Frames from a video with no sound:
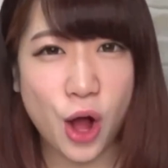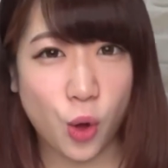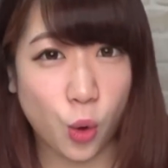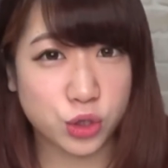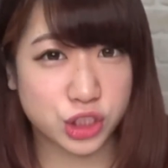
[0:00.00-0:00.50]

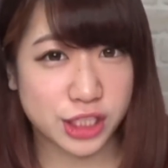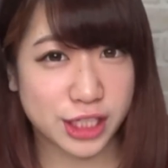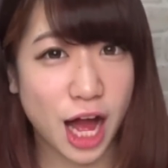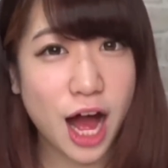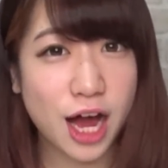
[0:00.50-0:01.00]
こっち
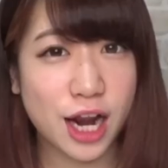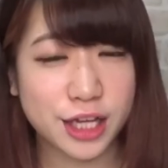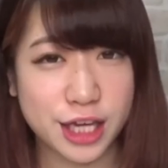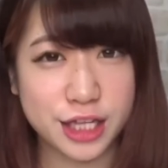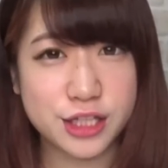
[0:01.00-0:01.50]
から
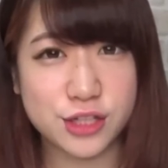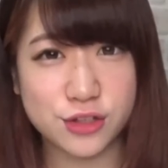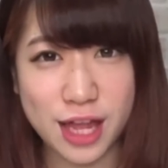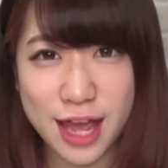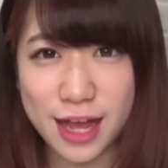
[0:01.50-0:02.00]

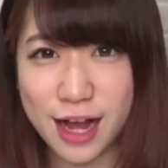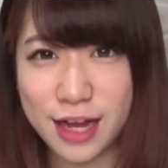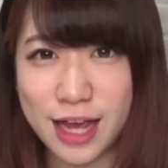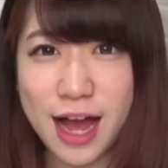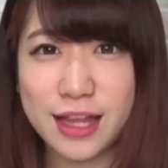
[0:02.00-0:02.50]
キツネが
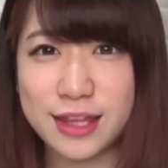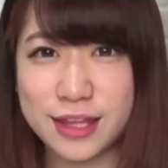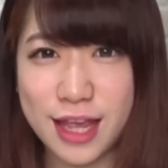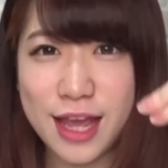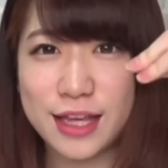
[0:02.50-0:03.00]
やっ
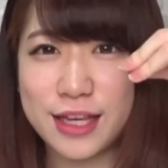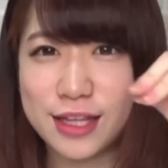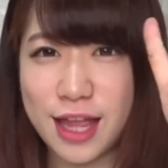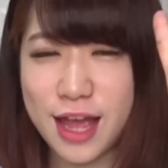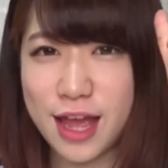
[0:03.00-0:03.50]
て
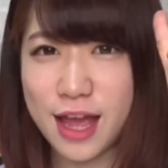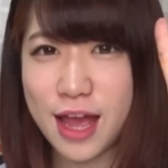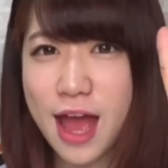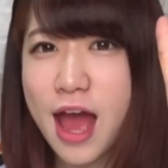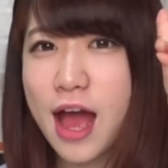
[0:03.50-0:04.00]
きて
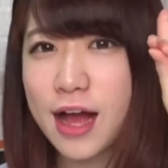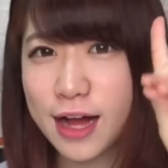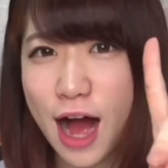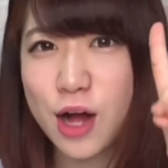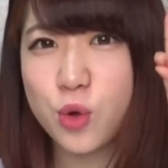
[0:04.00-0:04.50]

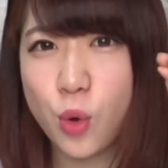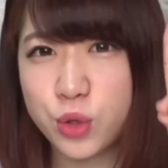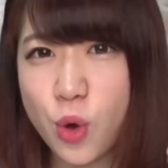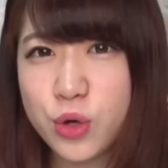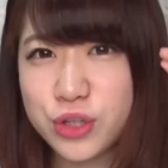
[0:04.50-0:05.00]
かっこ
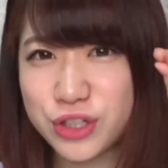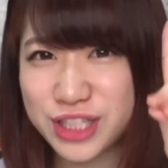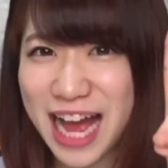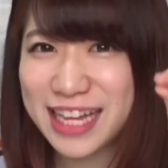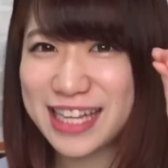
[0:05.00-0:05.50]
よく
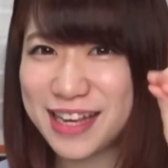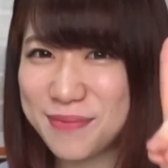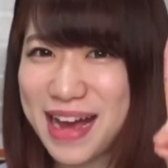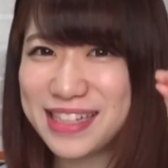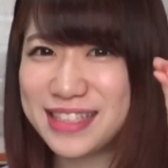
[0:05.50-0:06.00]
泣き
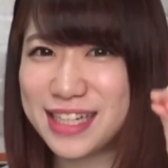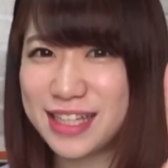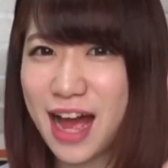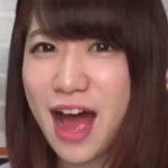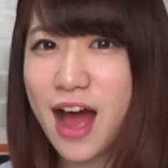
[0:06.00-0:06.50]
まし
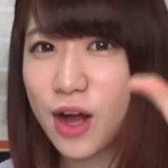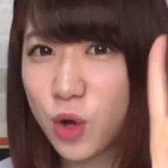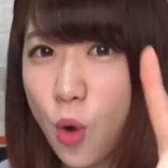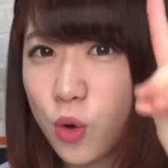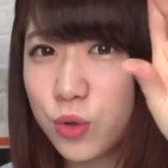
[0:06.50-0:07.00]
た
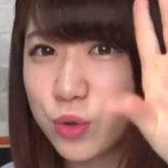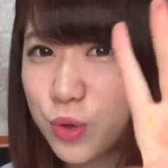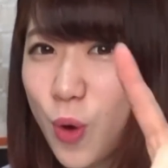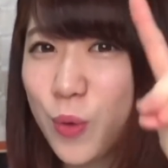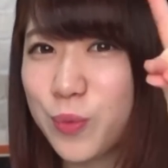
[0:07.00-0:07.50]
コン
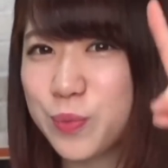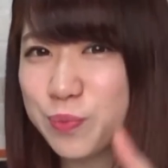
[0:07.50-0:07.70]
コン